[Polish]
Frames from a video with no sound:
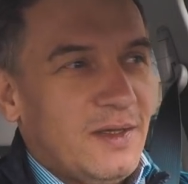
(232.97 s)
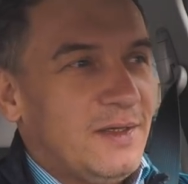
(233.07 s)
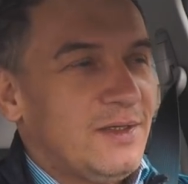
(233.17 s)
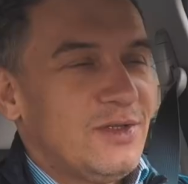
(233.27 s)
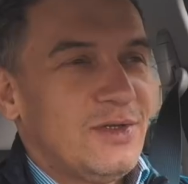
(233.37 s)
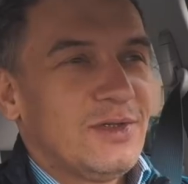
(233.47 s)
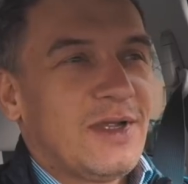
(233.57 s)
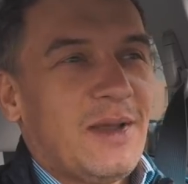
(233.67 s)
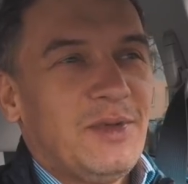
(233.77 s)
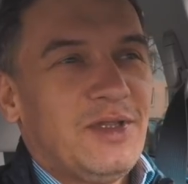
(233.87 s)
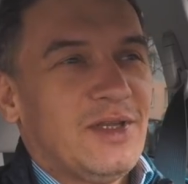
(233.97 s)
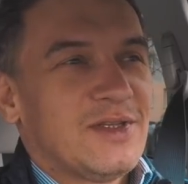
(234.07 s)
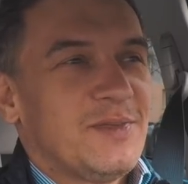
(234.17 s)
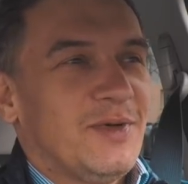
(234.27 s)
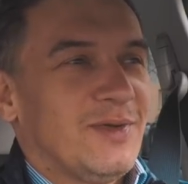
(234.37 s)
E, środkami
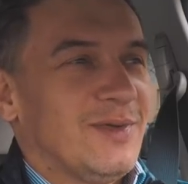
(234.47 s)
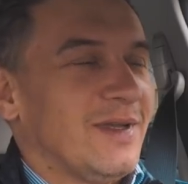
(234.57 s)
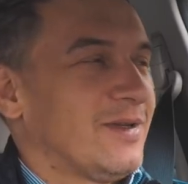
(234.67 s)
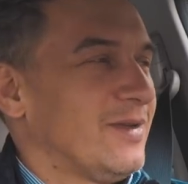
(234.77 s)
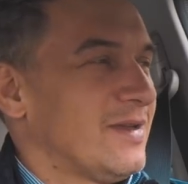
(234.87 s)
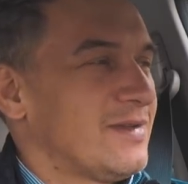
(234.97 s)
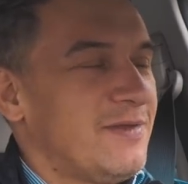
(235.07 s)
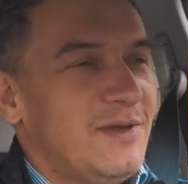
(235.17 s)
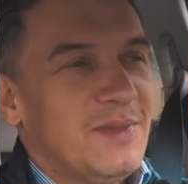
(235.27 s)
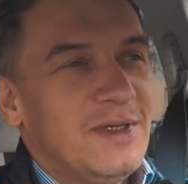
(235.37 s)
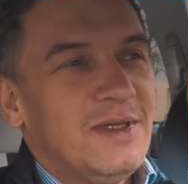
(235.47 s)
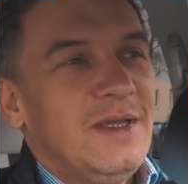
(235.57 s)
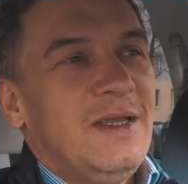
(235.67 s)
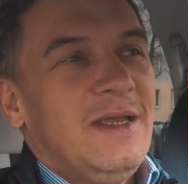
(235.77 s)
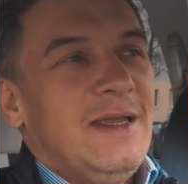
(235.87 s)
transportu, tak to nazwijmy,
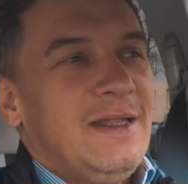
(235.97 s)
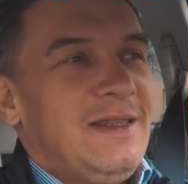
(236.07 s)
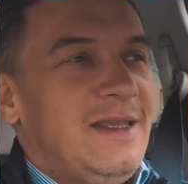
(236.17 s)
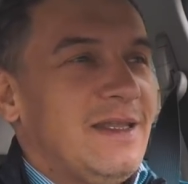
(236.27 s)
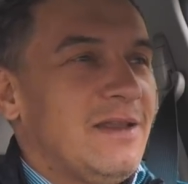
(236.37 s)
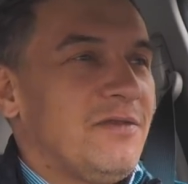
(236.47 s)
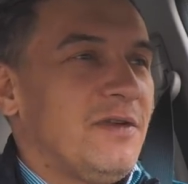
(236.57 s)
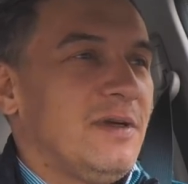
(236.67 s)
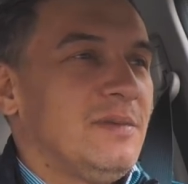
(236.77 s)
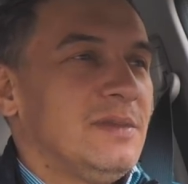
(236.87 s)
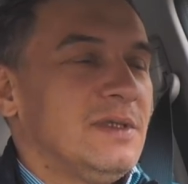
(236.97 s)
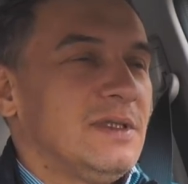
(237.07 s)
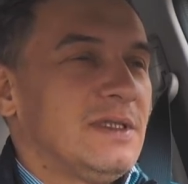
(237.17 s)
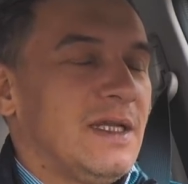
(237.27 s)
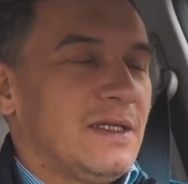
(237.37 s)
nie da Wam
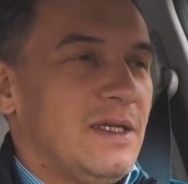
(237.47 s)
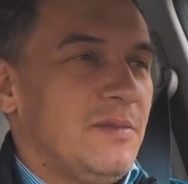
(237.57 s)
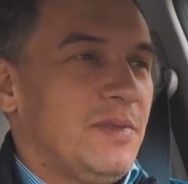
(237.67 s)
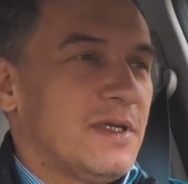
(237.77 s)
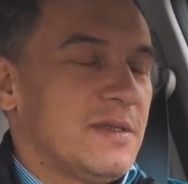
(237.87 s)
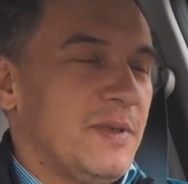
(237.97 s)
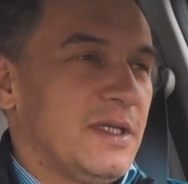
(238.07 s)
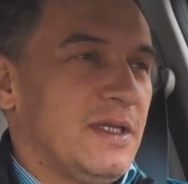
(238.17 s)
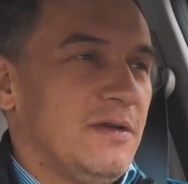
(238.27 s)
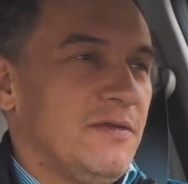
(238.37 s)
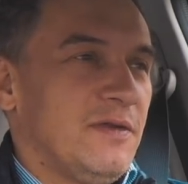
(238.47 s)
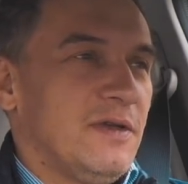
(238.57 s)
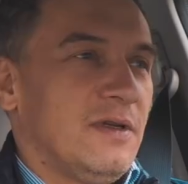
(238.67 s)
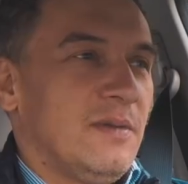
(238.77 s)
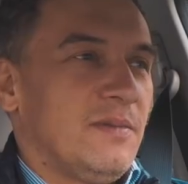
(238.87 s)
takiej
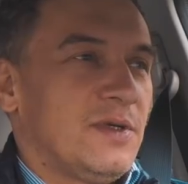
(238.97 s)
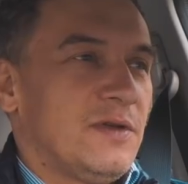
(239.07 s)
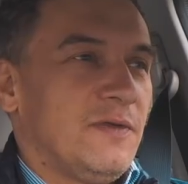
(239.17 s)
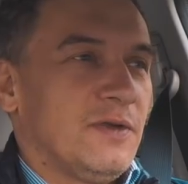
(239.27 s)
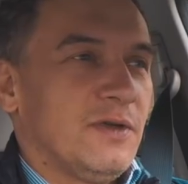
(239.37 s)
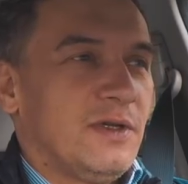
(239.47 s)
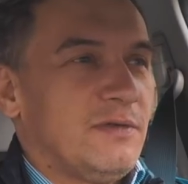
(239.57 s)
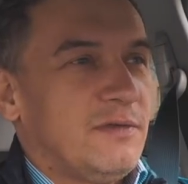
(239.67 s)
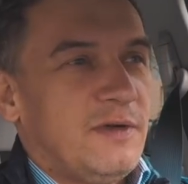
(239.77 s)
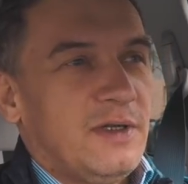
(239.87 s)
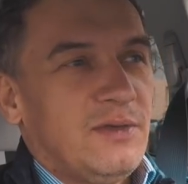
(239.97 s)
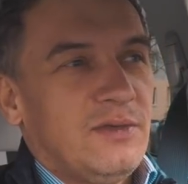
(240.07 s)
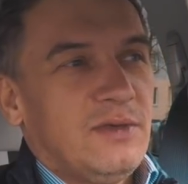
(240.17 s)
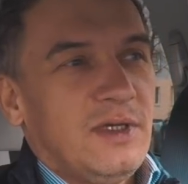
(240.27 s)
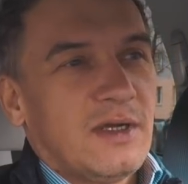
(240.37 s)
perspektywy przy
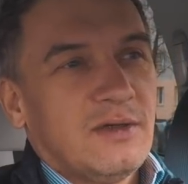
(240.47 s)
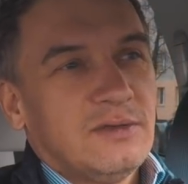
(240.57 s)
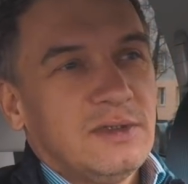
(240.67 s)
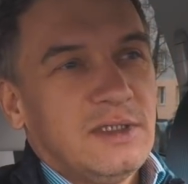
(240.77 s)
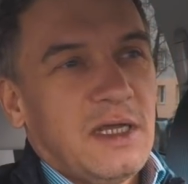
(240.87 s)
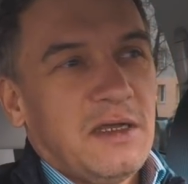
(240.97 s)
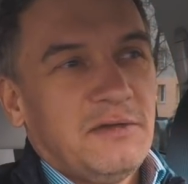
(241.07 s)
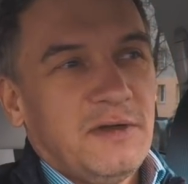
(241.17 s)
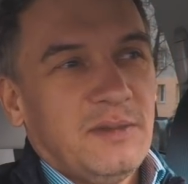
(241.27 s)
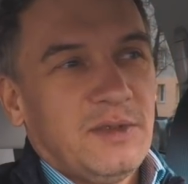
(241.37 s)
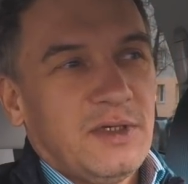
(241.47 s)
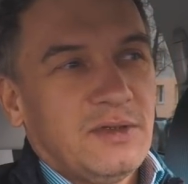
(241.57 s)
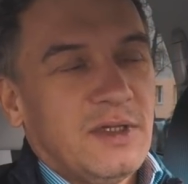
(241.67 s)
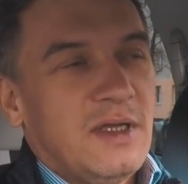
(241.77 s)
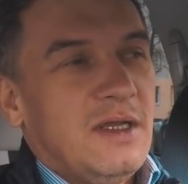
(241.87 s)
fotografowaniu, jaką da Wam
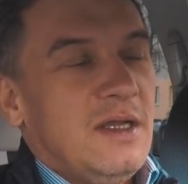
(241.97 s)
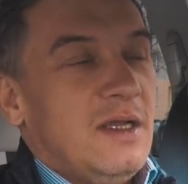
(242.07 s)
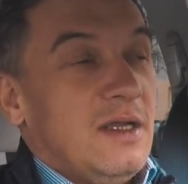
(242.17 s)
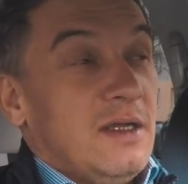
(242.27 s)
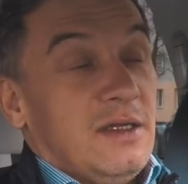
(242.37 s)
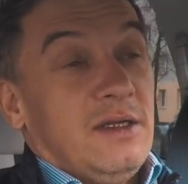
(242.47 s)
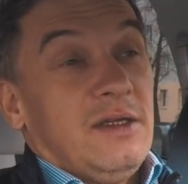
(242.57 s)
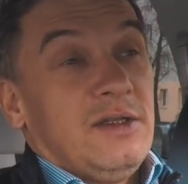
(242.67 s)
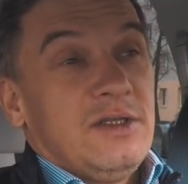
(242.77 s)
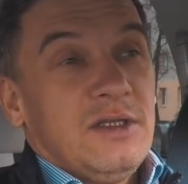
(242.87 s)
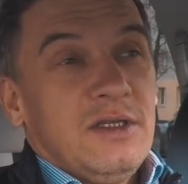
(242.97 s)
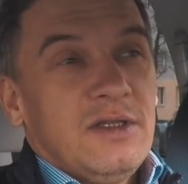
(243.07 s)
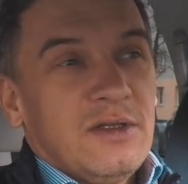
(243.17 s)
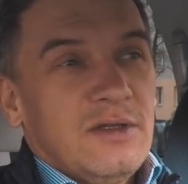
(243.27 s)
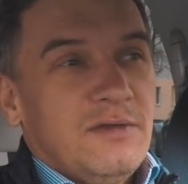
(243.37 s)
dron. E, dzięki
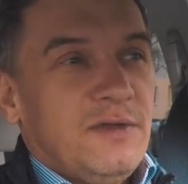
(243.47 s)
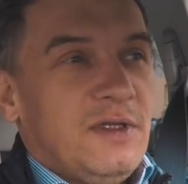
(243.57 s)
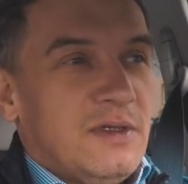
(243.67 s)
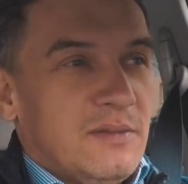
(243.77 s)
dronowi